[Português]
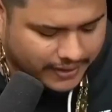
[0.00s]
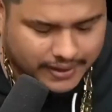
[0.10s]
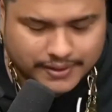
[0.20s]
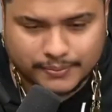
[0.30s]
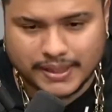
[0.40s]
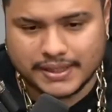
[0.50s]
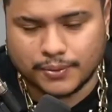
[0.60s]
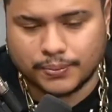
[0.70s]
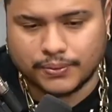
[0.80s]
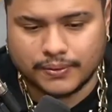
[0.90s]
verdade,
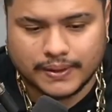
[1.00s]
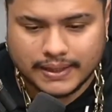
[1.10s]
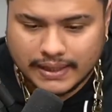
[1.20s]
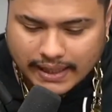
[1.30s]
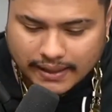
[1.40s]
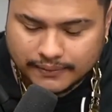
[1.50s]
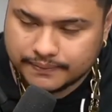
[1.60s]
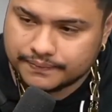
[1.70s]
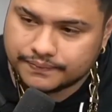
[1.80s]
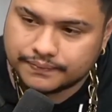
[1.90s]
mas tipo... Mas eu
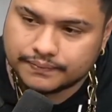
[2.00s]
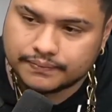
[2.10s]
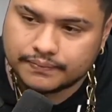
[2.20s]
não enchi o saco